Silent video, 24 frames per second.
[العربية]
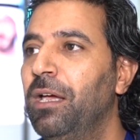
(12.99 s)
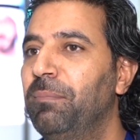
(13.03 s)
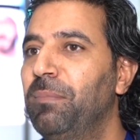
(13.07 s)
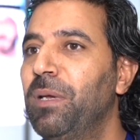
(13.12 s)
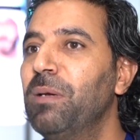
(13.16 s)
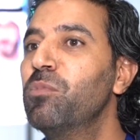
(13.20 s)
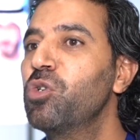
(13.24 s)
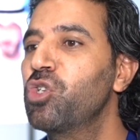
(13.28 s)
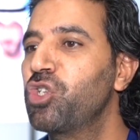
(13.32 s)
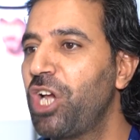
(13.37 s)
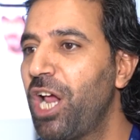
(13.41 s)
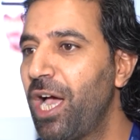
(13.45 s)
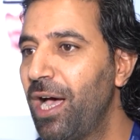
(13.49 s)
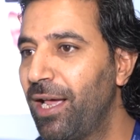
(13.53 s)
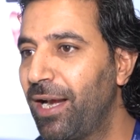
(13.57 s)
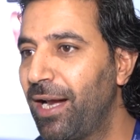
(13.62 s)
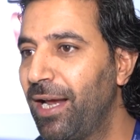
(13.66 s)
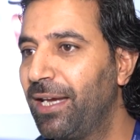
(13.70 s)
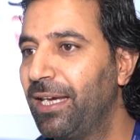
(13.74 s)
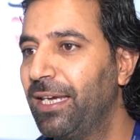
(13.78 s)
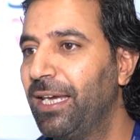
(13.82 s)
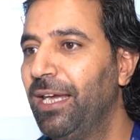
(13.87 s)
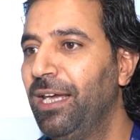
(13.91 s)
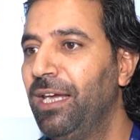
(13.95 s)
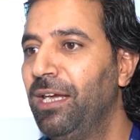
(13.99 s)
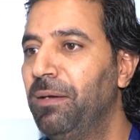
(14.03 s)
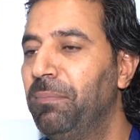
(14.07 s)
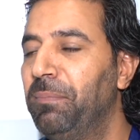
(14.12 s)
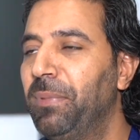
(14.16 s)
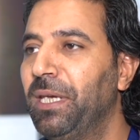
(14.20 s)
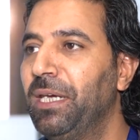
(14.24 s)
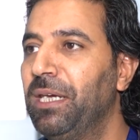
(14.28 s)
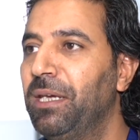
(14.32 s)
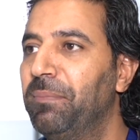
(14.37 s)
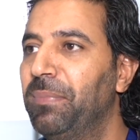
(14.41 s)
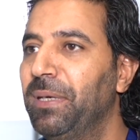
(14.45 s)
بالمشاركة
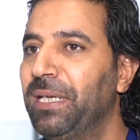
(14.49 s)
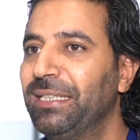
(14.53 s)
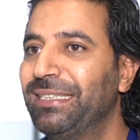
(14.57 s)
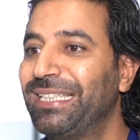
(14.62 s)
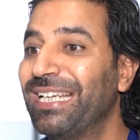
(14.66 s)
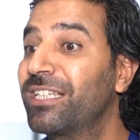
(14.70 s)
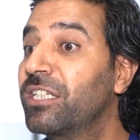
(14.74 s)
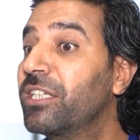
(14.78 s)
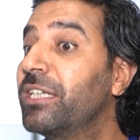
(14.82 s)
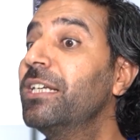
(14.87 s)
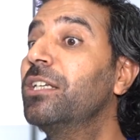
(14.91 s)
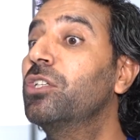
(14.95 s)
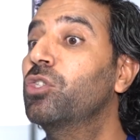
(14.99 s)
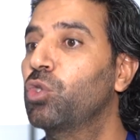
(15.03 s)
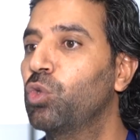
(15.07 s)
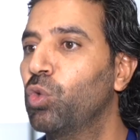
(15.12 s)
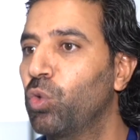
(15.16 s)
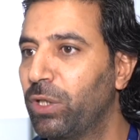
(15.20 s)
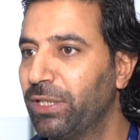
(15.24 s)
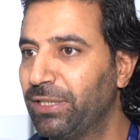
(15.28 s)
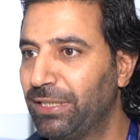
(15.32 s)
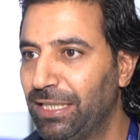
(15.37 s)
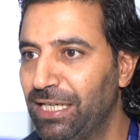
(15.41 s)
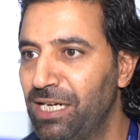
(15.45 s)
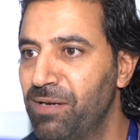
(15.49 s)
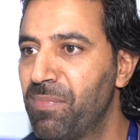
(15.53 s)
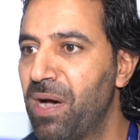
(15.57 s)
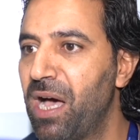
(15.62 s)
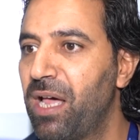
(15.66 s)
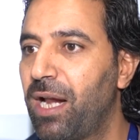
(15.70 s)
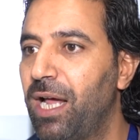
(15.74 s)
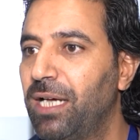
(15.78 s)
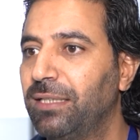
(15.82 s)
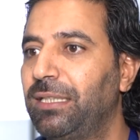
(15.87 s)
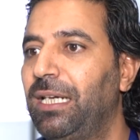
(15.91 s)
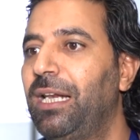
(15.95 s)
بتجسيد صورة
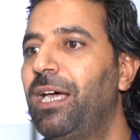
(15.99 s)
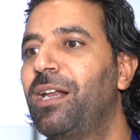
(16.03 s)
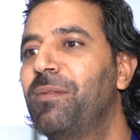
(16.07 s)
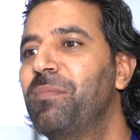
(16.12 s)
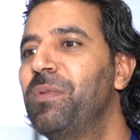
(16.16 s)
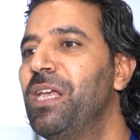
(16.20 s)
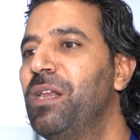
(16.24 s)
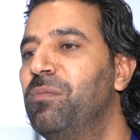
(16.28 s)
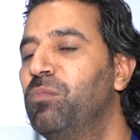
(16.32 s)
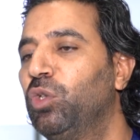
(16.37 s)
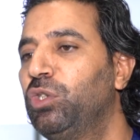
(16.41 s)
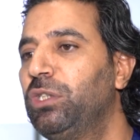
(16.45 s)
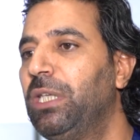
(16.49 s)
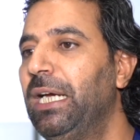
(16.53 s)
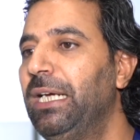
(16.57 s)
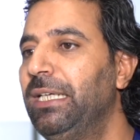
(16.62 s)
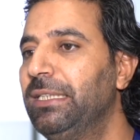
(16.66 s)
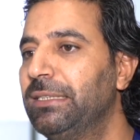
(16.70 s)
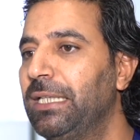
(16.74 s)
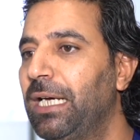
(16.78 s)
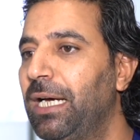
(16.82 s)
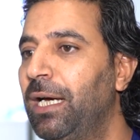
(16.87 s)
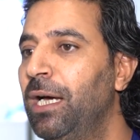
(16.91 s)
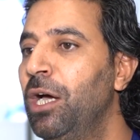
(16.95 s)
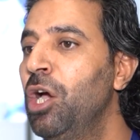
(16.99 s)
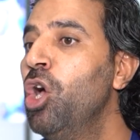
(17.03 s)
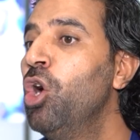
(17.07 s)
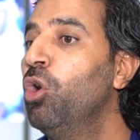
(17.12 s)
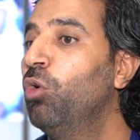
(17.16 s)
الإمارات العربية المتحدة